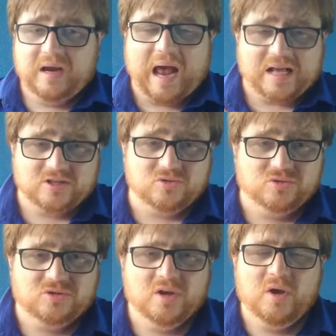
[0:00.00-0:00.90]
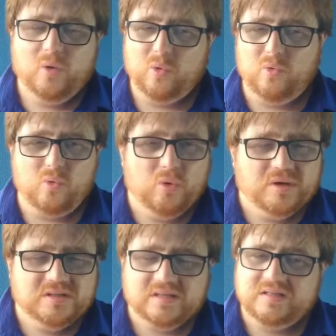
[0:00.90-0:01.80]
gastos com
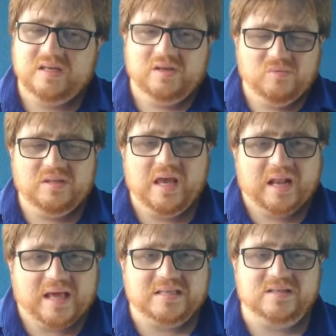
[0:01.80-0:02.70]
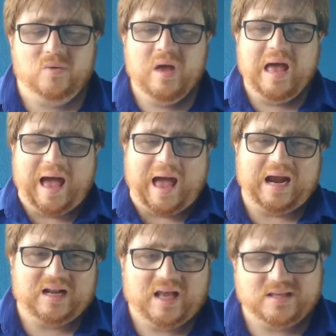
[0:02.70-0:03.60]
coisas que não interessam à
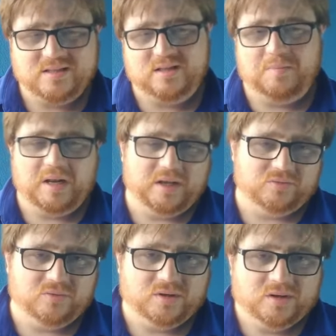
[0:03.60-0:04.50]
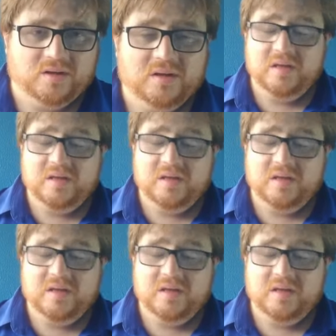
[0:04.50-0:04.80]
classe trabalhadora